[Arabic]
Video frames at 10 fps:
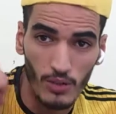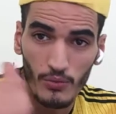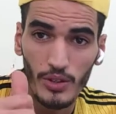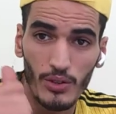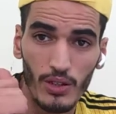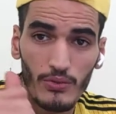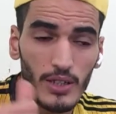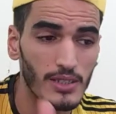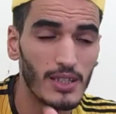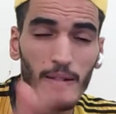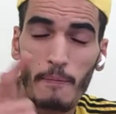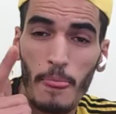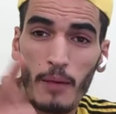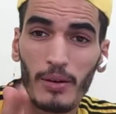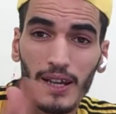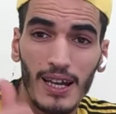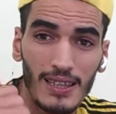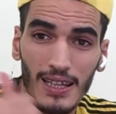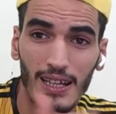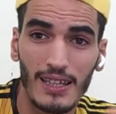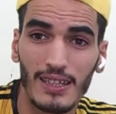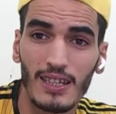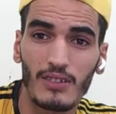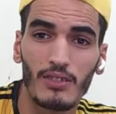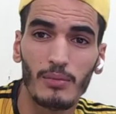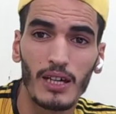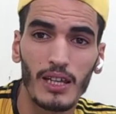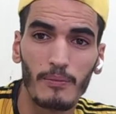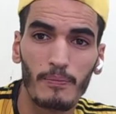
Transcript: في الفيديو اللي فات باقي حاط العقليه ديالك في المغرب